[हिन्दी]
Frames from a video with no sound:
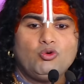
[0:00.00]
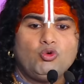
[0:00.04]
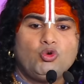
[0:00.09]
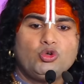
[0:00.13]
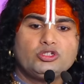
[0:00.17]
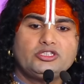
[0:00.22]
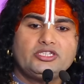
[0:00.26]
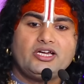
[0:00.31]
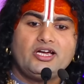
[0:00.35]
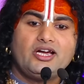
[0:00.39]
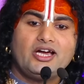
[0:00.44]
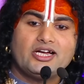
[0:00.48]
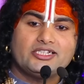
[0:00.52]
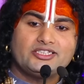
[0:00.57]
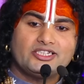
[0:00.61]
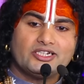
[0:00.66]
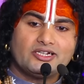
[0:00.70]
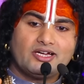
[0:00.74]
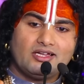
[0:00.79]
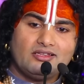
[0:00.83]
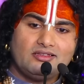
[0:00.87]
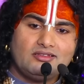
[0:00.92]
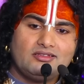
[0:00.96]
उस
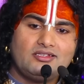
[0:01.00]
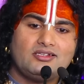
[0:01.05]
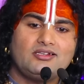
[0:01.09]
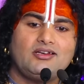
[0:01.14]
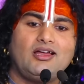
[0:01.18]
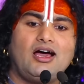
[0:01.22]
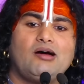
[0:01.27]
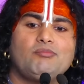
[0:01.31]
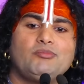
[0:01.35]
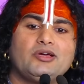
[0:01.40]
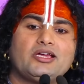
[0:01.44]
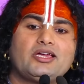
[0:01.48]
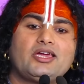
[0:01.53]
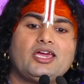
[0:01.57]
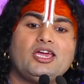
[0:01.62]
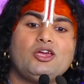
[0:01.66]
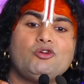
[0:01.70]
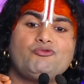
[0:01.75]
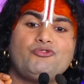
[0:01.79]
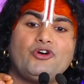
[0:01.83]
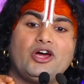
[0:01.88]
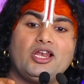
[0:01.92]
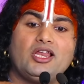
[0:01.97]
गजकंद नाम के
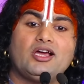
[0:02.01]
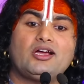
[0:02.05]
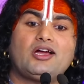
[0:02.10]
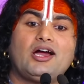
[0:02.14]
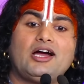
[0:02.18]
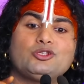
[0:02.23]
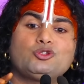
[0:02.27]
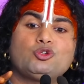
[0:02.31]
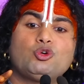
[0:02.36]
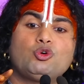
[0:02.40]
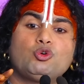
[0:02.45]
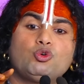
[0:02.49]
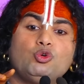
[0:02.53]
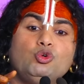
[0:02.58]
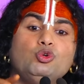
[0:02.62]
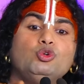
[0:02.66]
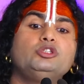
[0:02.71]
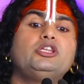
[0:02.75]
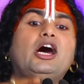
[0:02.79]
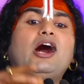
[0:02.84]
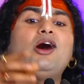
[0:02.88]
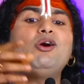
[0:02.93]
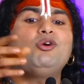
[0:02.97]
फल का जो
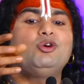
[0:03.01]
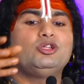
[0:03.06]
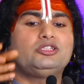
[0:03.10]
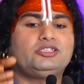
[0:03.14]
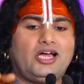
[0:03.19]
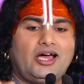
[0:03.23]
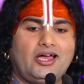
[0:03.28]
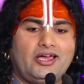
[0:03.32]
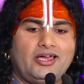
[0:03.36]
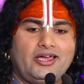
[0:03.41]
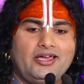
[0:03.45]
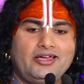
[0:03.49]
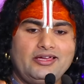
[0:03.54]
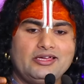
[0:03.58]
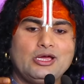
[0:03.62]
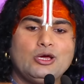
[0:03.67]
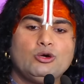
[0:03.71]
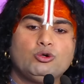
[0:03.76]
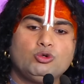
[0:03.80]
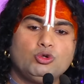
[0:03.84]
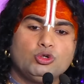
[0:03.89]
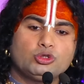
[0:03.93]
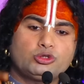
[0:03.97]
गूदा होता है
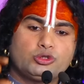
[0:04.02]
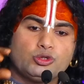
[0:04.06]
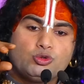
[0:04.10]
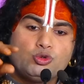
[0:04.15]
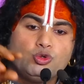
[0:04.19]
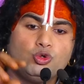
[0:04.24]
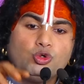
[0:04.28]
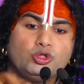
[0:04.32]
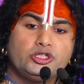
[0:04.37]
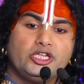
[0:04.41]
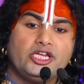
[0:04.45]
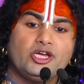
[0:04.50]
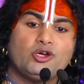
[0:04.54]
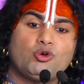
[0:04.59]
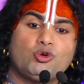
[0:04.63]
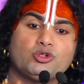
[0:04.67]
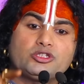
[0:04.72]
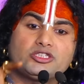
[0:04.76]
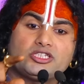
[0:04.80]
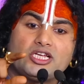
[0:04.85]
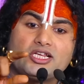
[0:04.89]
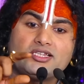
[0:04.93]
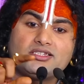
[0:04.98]
उस गूदे को
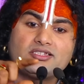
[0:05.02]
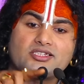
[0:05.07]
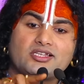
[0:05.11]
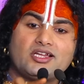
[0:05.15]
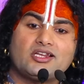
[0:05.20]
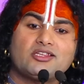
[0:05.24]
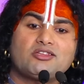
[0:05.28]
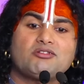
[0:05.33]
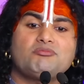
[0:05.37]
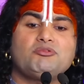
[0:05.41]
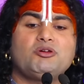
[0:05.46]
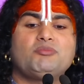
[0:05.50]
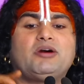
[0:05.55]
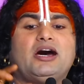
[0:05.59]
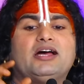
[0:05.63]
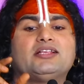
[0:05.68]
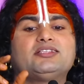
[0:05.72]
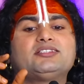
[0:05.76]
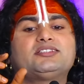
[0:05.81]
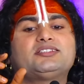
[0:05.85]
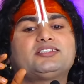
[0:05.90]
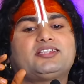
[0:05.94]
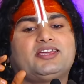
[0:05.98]
संस्कृत में
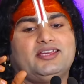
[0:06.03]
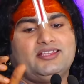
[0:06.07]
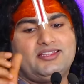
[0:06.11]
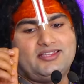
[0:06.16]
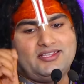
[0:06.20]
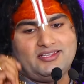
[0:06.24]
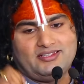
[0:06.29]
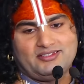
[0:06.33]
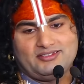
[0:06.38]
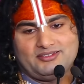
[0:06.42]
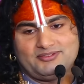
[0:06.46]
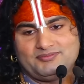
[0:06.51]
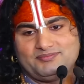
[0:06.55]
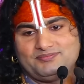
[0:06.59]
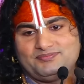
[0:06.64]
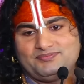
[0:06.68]
मांस कहते हैं